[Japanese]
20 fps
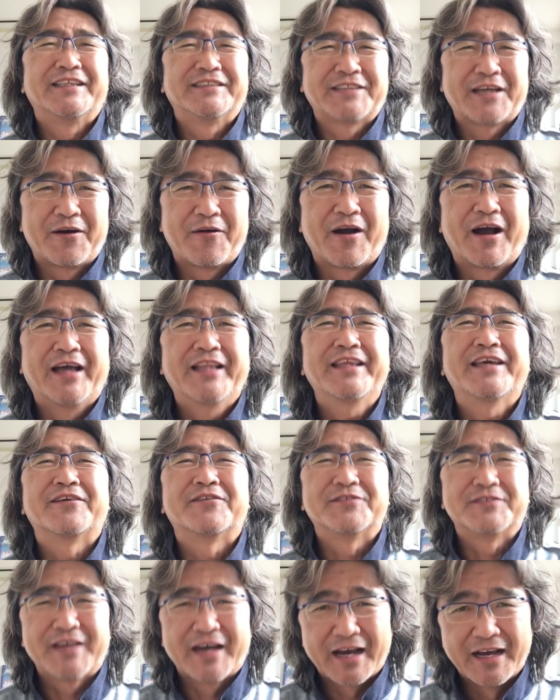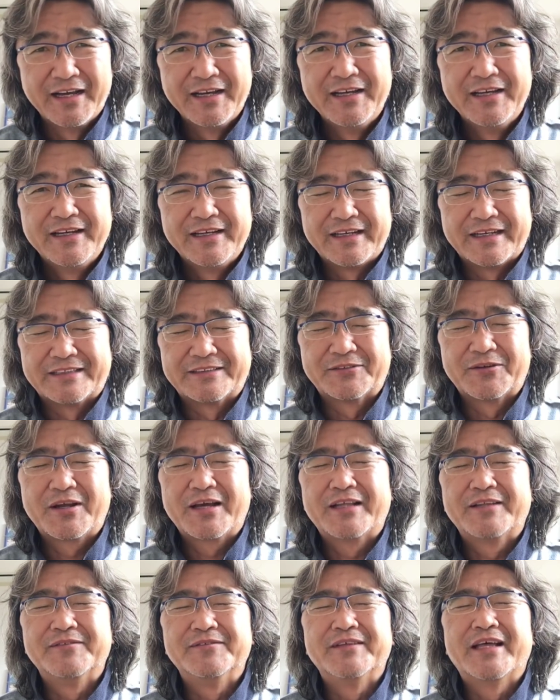いなさわかんないけどさいやそれ
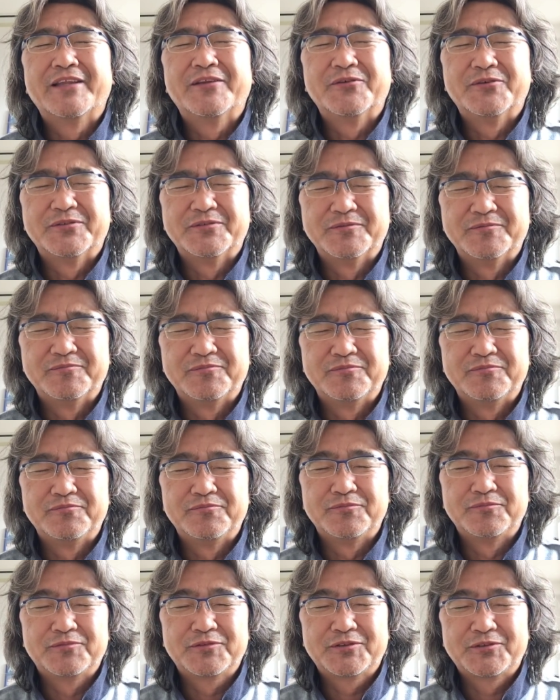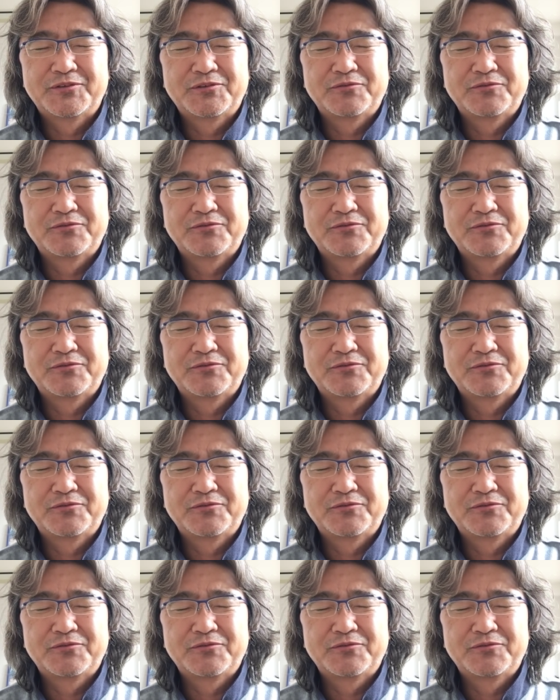はあの、うん、